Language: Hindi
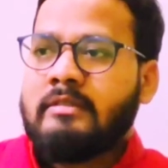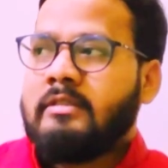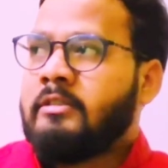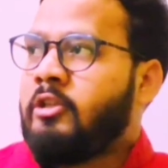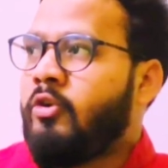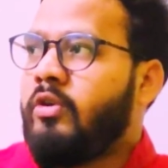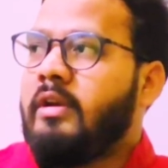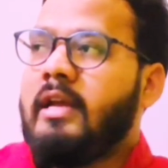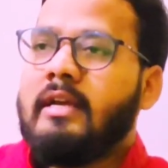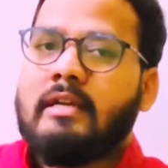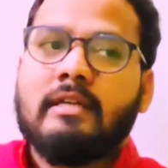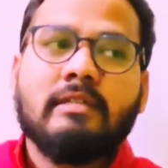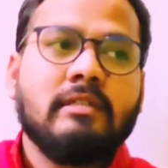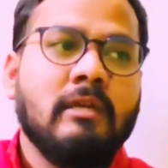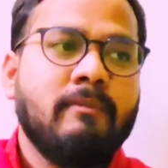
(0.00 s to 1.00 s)
जरूरी नहीं
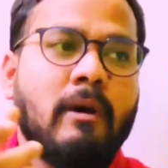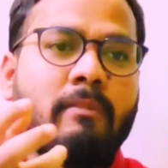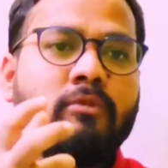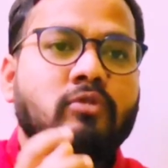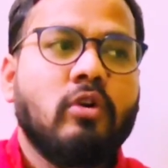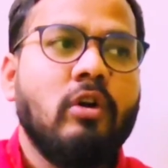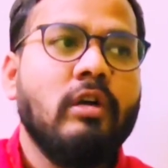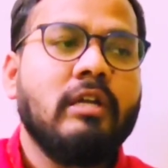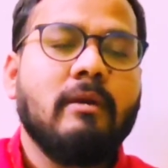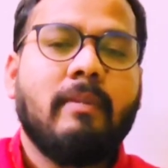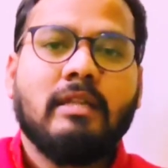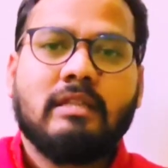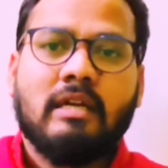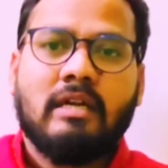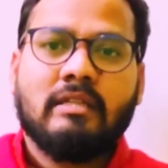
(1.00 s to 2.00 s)
कि सिर्फ हम सॉलिड की
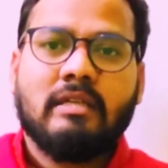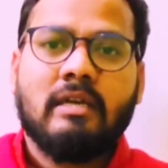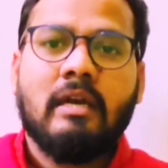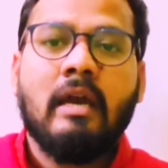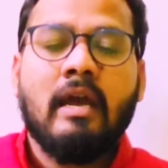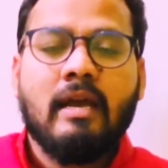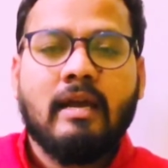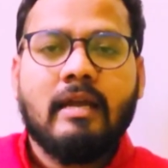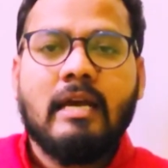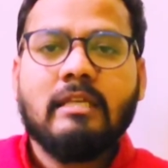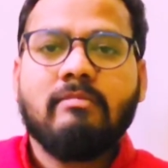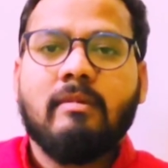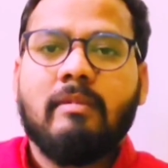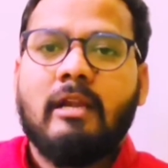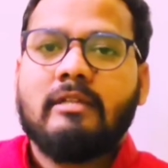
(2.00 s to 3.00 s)
बात करते हैं
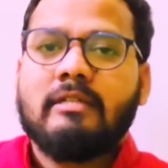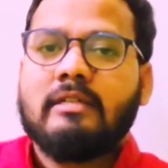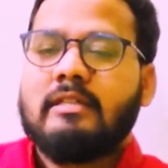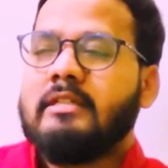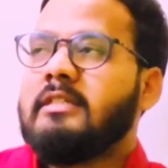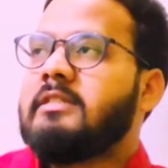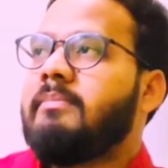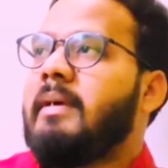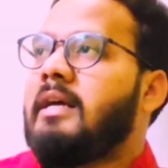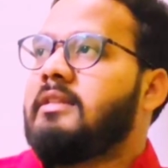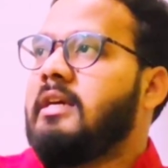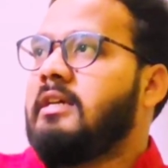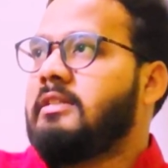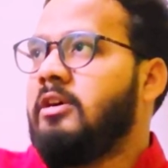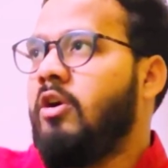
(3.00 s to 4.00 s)
गैस में भी ले सकते हैं जैसे बात
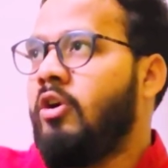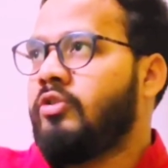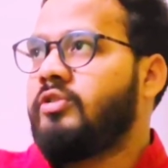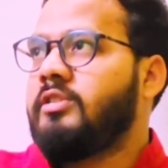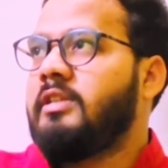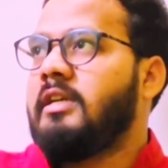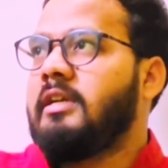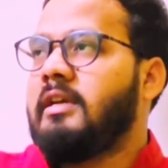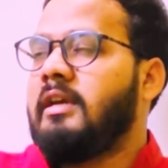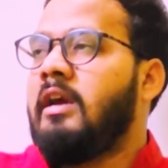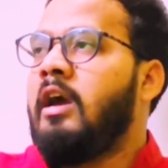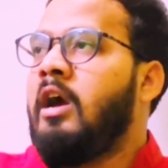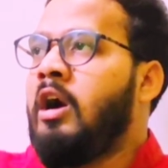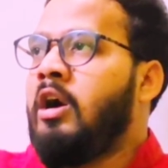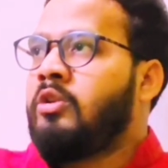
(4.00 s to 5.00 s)
करते हैं ऑक्सीजन की
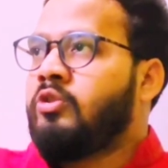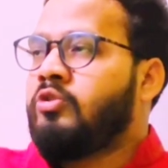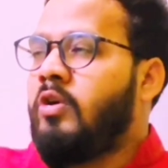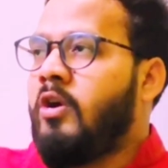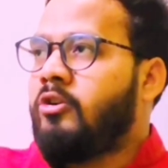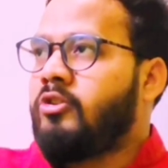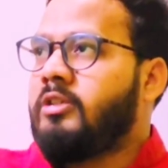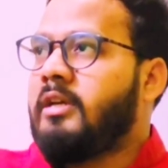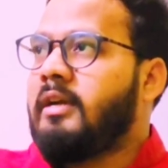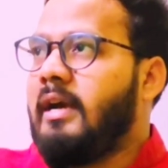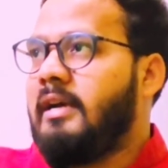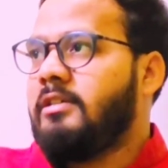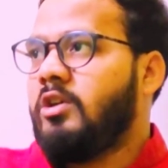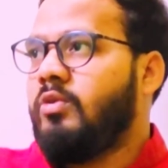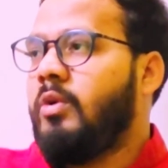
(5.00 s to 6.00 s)
तो जो ऑक्सीजन
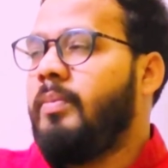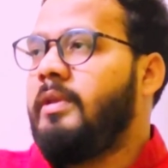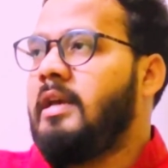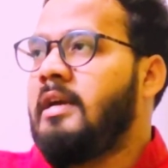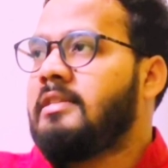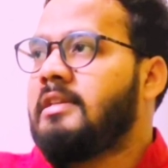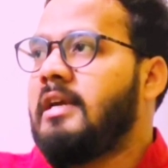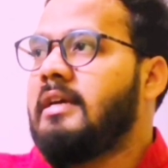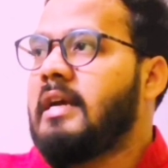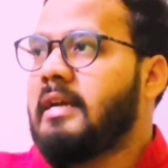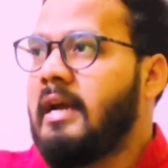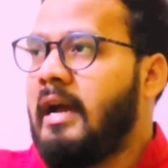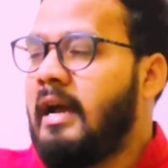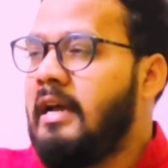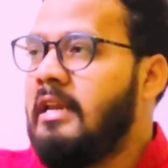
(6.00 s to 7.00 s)
गैस है वो भी एक तरह का
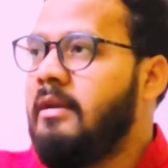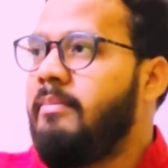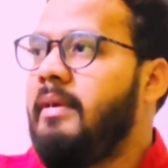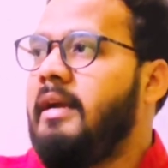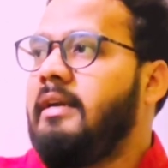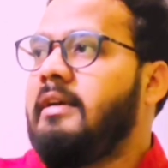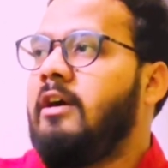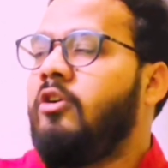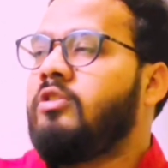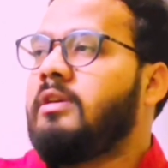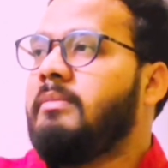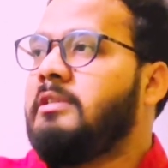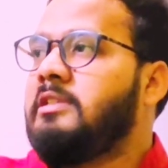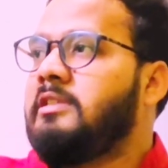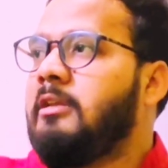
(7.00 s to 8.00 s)
क्या है एलिमेंट है उसके
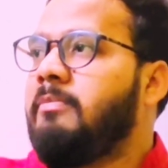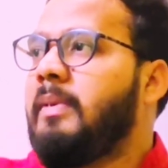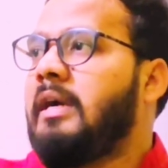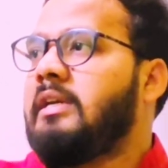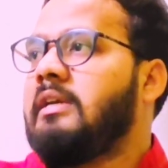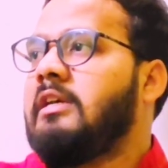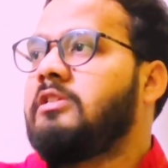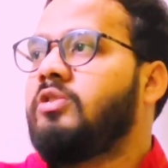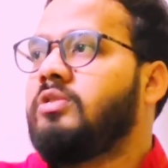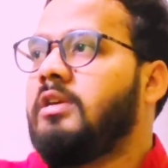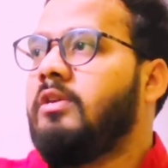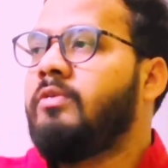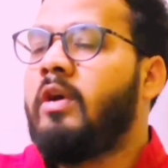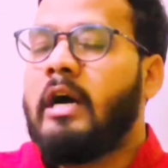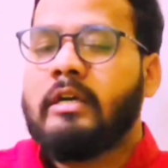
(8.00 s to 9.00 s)
भी जितने पार्टिकल्स होते
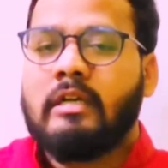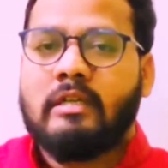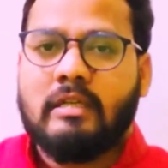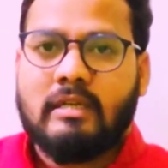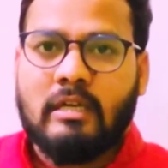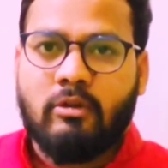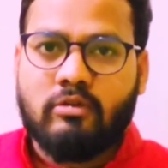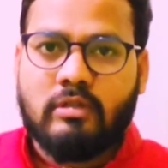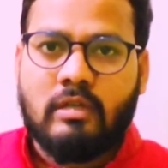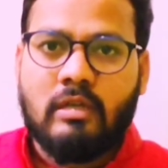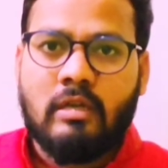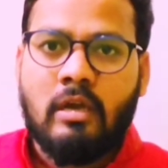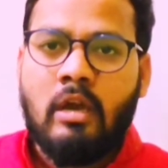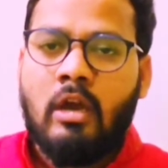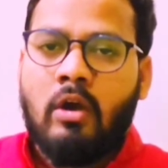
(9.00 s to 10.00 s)
हैं वो आइडेंटिकल होते हैं
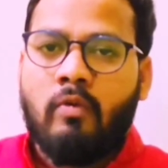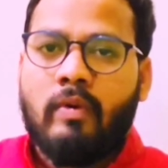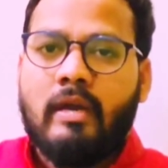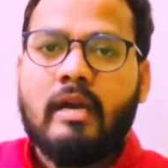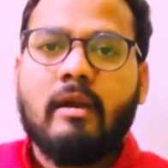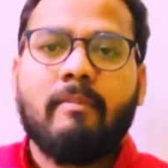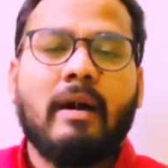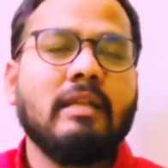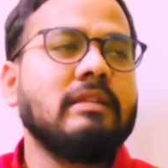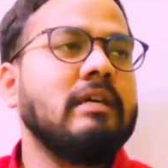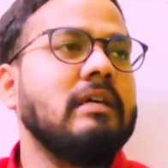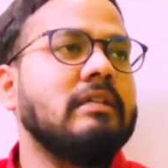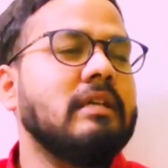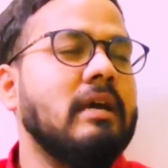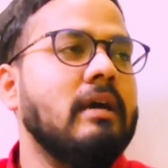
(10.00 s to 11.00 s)
वही अगर बात
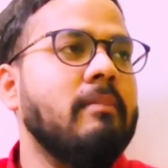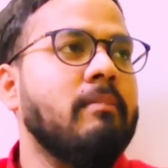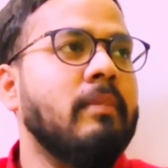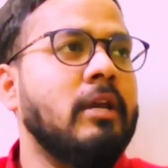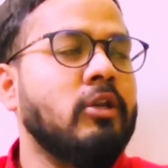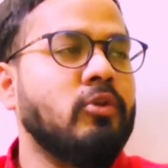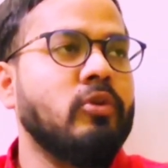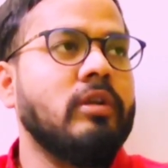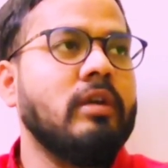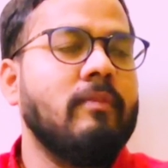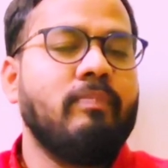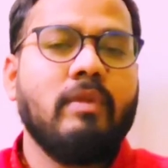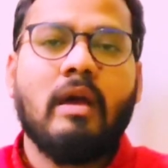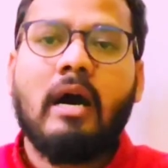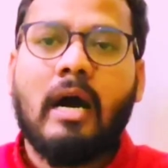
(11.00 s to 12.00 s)
करते हैं मर्क्यूरी
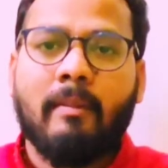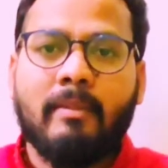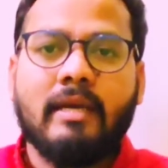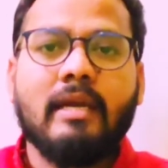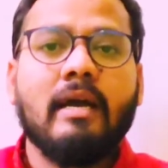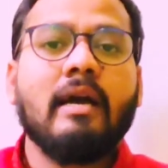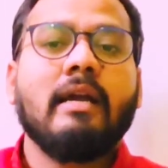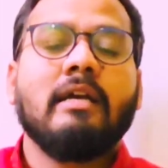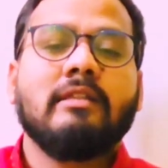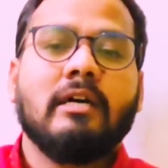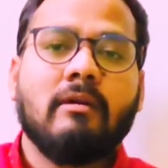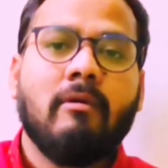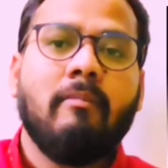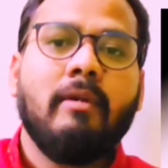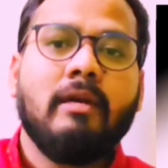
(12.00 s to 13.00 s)
आप देखिएगा क्या
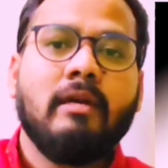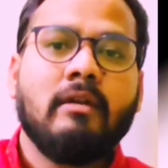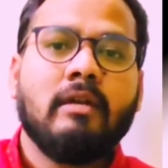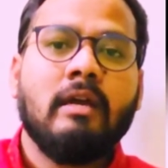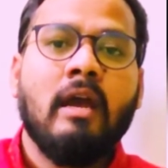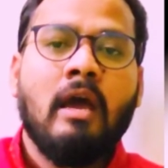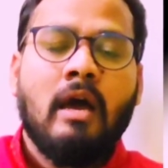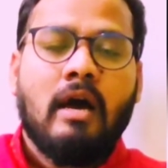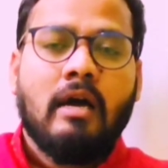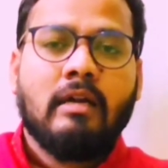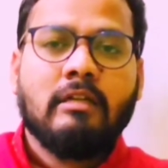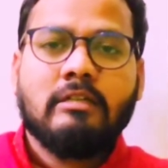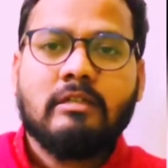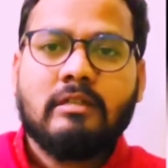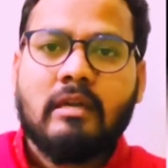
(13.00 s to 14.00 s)
थर्मामीटर के अगर
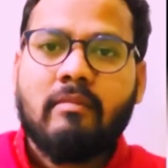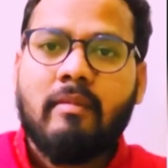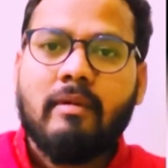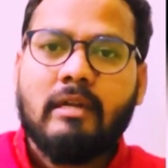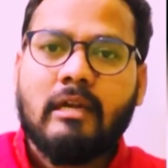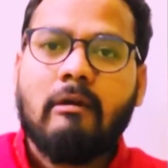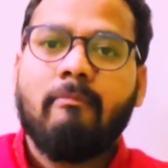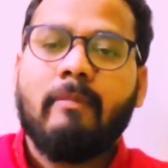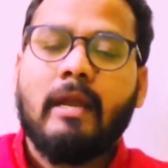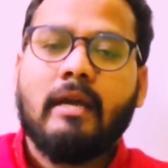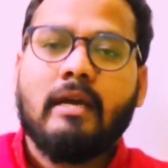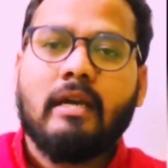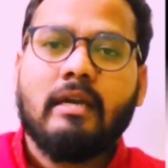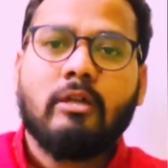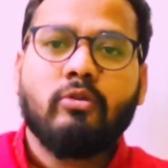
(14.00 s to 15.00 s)
जैसे थर्मामीटर अगर ब्रेक
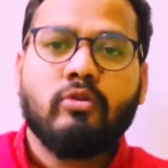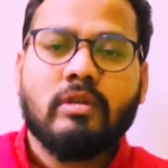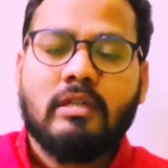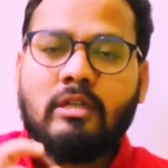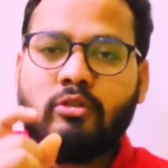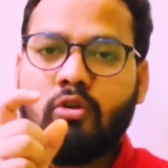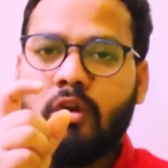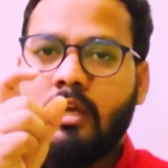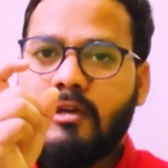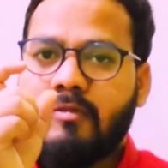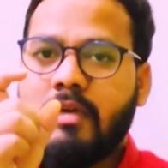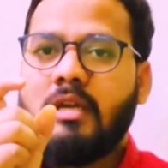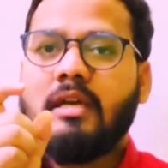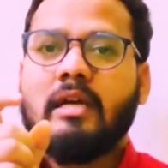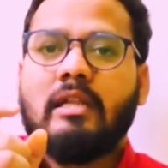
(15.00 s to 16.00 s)
कर गया तो उसके अंदर जो
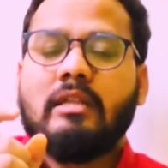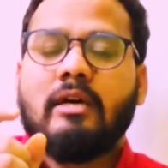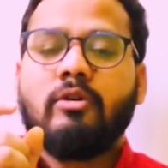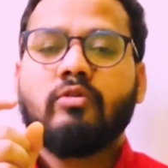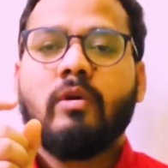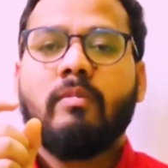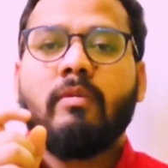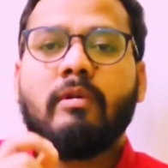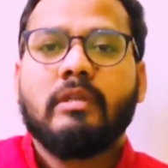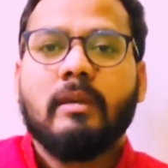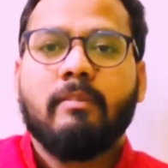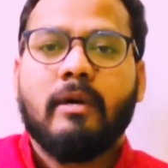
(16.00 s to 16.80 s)
लिक्विड निकलता है उसको हम बोलते हैं